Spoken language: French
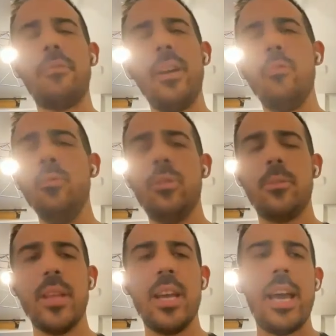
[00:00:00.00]
fin
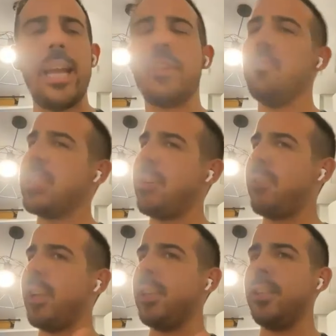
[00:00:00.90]
août, elle commence à
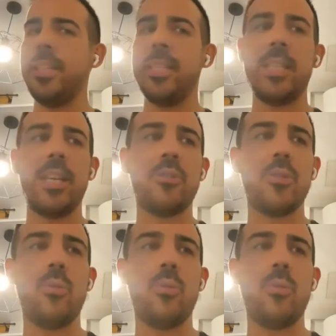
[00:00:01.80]
faire des, agences